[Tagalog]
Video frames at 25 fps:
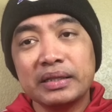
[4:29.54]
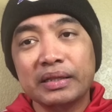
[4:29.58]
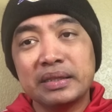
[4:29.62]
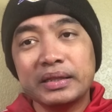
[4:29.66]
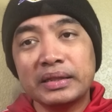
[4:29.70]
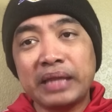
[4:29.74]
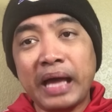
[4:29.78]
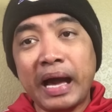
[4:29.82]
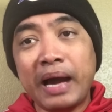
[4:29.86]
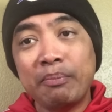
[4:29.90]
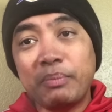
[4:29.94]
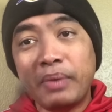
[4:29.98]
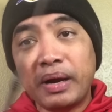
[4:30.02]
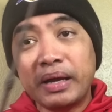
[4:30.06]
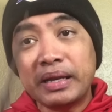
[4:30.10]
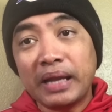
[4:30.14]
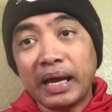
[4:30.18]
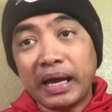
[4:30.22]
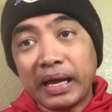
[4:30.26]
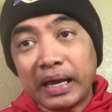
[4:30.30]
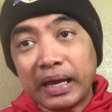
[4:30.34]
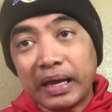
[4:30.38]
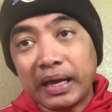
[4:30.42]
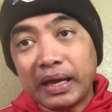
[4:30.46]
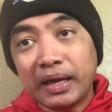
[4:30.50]
tama
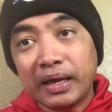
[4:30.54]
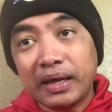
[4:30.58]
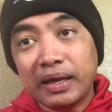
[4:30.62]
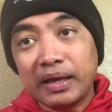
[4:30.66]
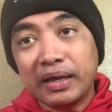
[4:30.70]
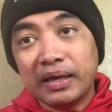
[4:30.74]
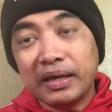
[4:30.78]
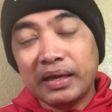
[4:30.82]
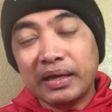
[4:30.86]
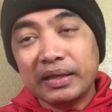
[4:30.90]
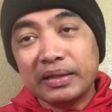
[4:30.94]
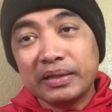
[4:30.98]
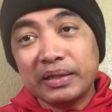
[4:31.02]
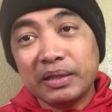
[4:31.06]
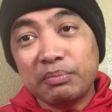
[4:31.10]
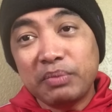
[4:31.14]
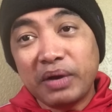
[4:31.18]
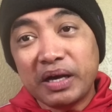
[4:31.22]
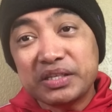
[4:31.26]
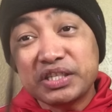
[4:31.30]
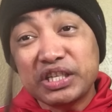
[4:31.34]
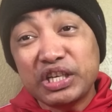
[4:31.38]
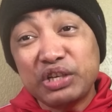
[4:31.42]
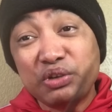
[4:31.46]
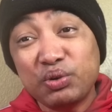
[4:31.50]
na. 'Di ba
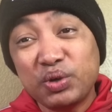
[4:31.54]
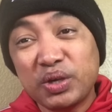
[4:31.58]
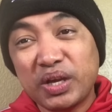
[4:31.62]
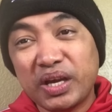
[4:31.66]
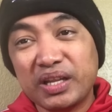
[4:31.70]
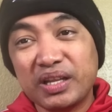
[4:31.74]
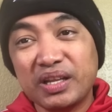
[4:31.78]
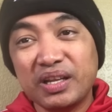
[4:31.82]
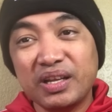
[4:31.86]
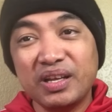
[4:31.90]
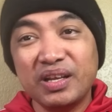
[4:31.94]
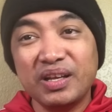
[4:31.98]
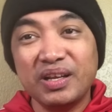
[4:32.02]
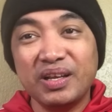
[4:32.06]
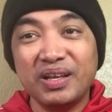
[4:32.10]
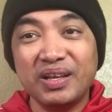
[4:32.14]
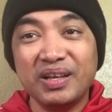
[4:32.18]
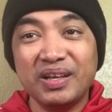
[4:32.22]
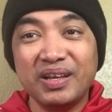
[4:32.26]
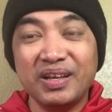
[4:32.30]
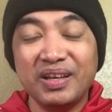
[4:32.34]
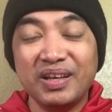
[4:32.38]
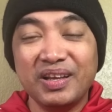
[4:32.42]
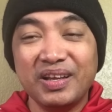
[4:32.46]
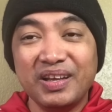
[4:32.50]
sino 'yan?
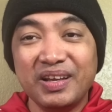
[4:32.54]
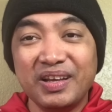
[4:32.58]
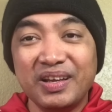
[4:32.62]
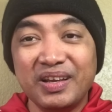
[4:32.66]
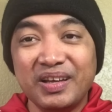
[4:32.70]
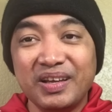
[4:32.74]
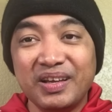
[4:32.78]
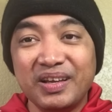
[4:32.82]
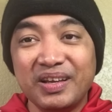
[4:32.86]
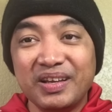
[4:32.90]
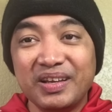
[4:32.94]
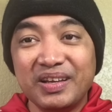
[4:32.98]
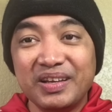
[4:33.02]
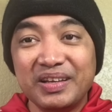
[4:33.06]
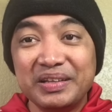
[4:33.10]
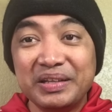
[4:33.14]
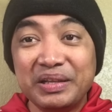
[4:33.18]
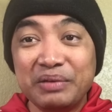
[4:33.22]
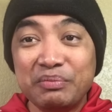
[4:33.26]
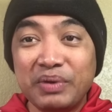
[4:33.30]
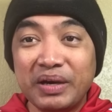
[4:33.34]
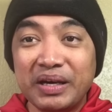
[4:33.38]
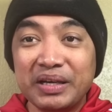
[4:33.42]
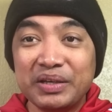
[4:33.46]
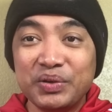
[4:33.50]
'Di
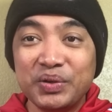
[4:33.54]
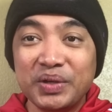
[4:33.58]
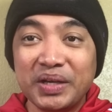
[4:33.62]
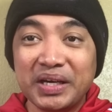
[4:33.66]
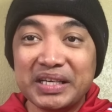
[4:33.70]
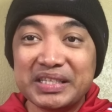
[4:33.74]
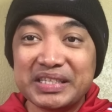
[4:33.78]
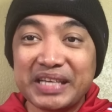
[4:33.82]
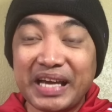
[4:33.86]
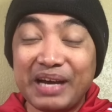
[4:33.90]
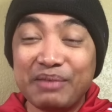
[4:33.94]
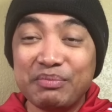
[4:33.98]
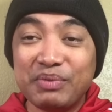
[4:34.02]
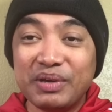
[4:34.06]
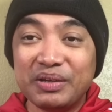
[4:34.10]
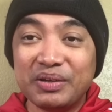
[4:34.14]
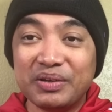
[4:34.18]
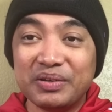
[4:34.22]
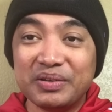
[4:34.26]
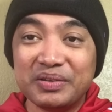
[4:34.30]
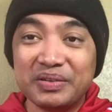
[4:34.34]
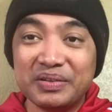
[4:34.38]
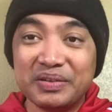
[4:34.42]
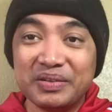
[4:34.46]
ba yung nagsabi nun?